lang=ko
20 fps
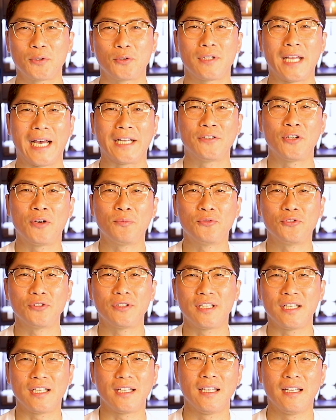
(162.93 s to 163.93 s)
다른
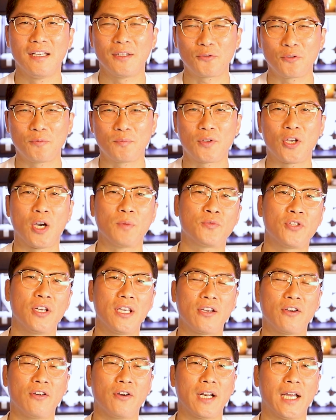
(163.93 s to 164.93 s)
업무들이 좀 겹쳐
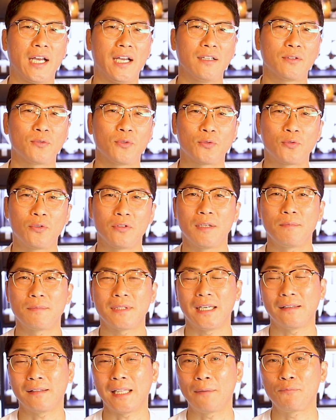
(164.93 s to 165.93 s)
있거나 또 손님
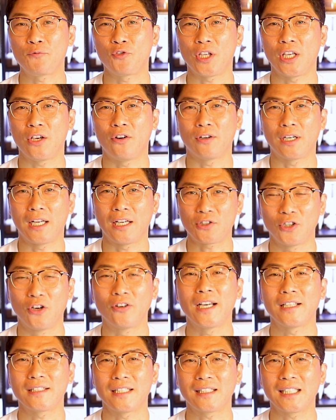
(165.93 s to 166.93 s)
상담 중이거나
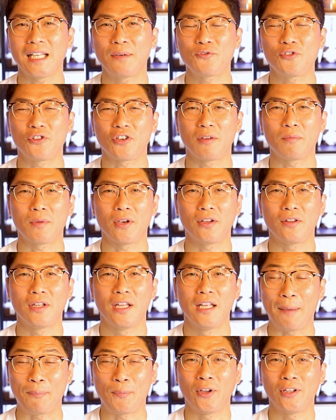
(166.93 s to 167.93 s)
전화 상담
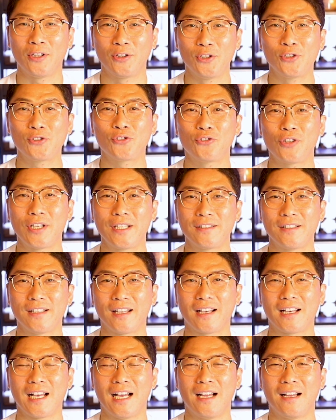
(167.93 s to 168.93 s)
중이면 답변이 늦을 수도
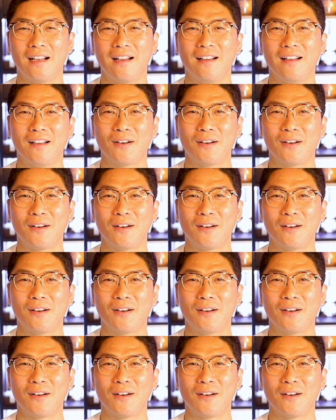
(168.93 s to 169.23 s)
있으니까